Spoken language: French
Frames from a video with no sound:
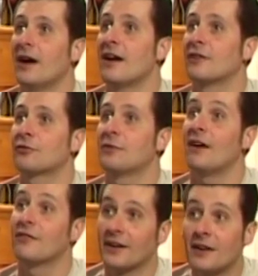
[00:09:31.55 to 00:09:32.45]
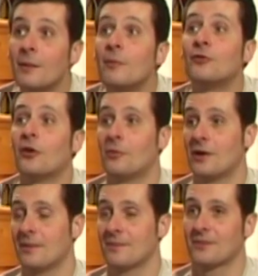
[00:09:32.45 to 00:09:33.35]
Ah, celui-là vient quand même sur
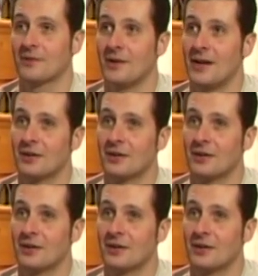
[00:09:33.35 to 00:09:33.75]
moi. Voilà,